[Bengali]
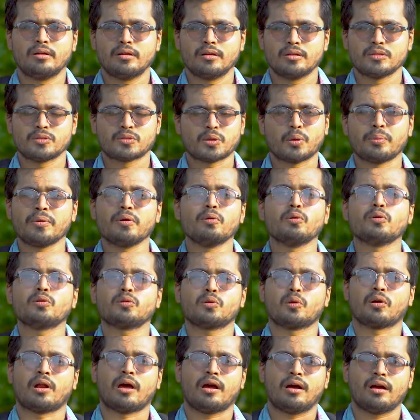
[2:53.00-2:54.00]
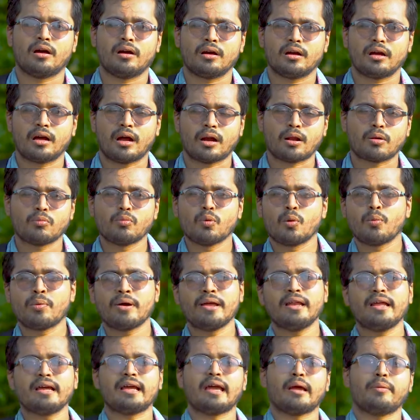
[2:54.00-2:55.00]
ছবি উঠতো না কারণ
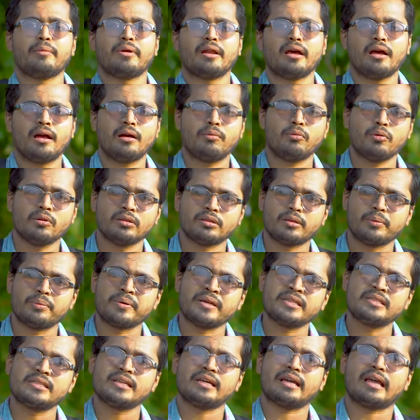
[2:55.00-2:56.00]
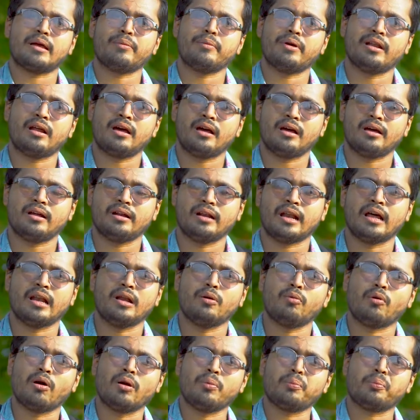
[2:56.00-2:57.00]
মোবাইলে ক্যামেরা বলতে ভিজিয়ে ক্যামেরা নালে
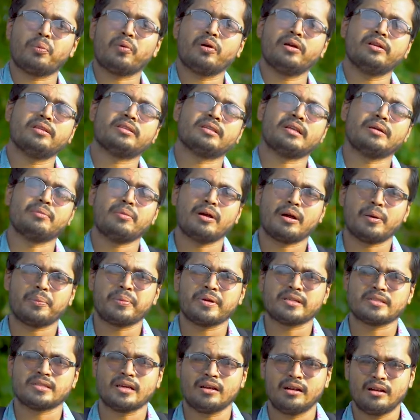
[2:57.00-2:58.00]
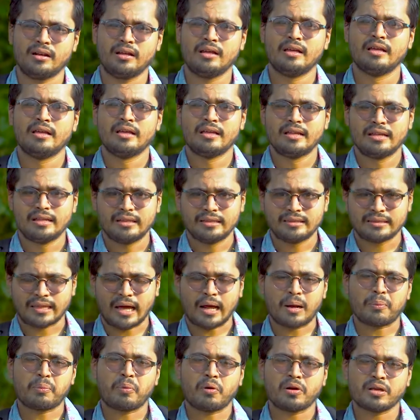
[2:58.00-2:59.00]
ওয়ান পয়েন্ট থ্রি মেগাপিক্সেল
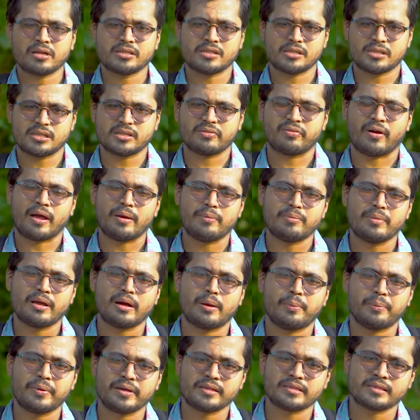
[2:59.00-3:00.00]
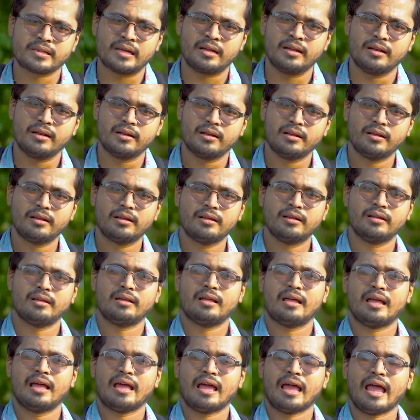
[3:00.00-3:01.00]
তারপরে এসেছে ফাইভ মেগাপিক্সেল
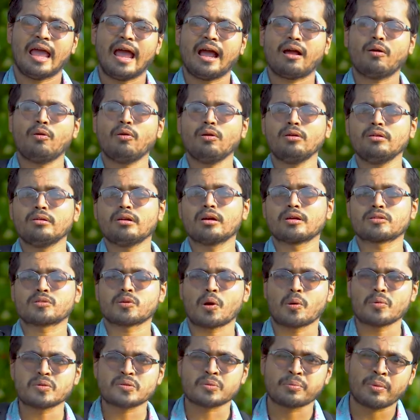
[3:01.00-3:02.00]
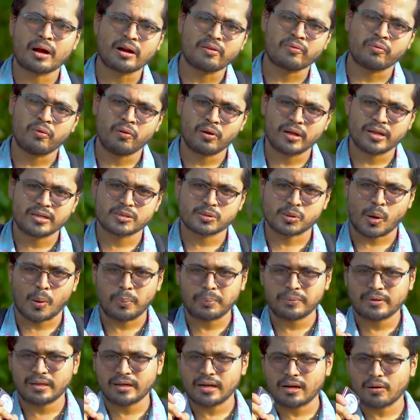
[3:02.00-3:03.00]
এখন সব স্মার্টফোনেই সব
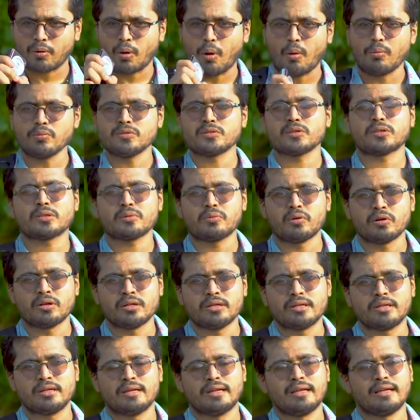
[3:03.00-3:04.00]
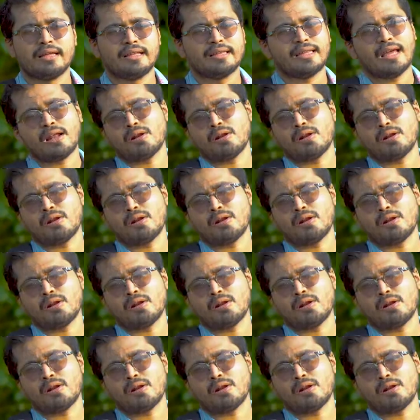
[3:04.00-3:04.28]
থেকে কম যদি বলি তেরো